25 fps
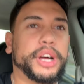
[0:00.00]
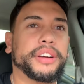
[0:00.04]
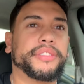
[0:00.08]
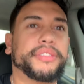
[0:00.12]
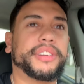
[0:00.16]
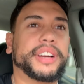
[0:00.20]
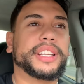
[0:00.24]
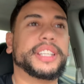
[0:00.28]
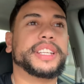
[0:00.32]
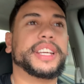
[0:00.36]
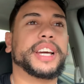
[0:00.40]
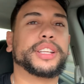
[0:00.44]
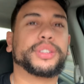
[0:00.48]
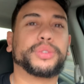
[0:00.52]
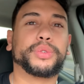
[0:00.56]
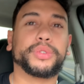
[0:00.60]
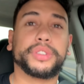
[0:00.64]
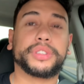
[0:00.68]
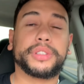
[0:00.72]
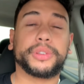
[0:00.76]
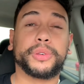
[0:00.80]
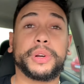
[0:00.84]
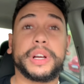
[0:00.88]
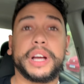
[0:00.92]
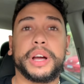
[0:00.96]
avaliado quando
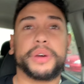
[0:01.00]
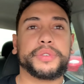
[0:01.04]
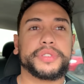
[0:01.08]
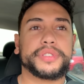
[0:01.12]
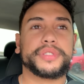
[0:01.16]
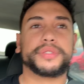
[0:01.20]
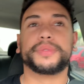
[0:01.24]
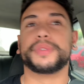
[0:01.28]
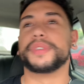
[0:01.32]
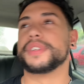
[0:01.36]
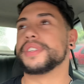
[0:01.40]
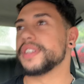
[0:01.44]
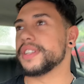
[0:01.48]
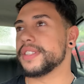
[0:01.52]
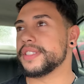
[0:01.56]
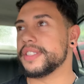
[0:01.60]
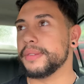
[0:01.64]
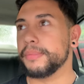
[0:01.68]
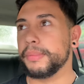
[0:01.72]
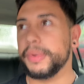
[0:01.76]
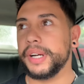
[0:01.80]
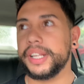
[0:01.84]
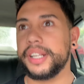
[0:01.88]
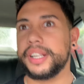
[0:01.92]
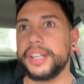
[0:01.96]
teu carro sujo. Na
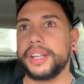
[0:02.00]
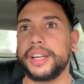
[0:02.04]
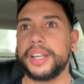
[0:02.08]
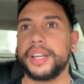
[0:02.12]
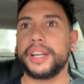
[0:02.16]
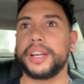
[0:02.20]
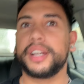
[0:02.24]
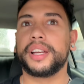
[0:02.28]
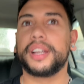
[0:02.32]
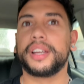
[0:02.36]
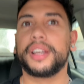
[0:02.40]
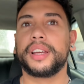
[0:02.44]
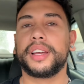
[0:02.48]
semana